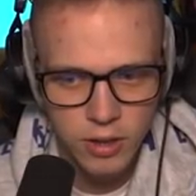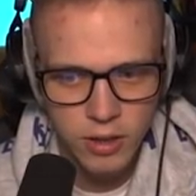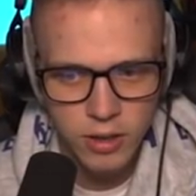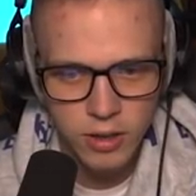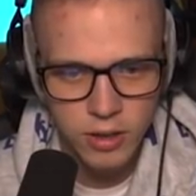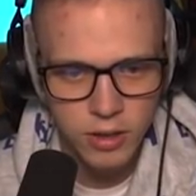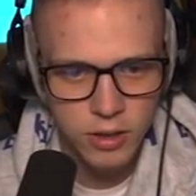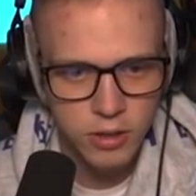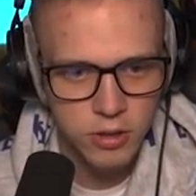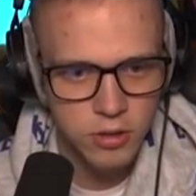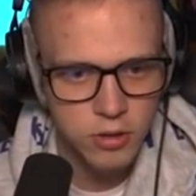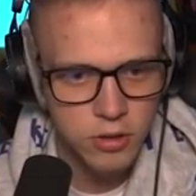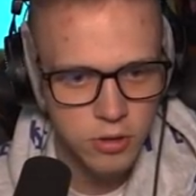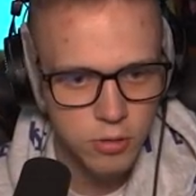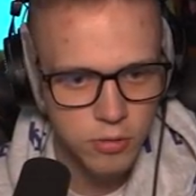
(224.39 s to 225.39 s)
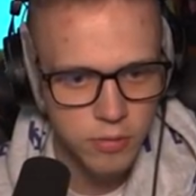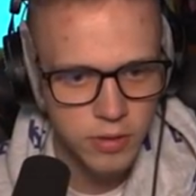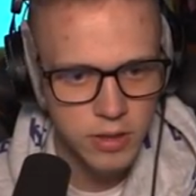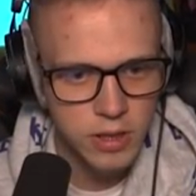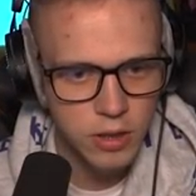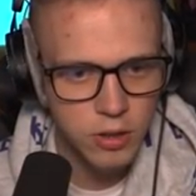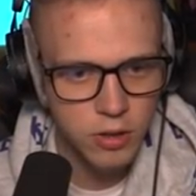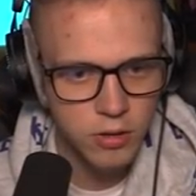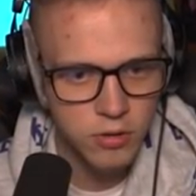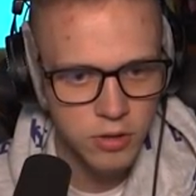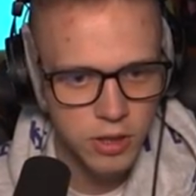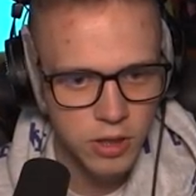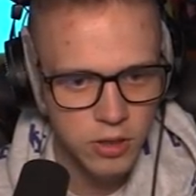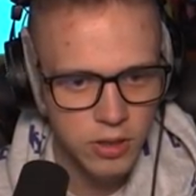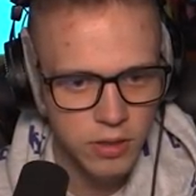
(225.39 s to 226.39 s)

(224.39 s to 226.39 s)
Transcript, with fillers: E, czy tu widzę go? Czy ja go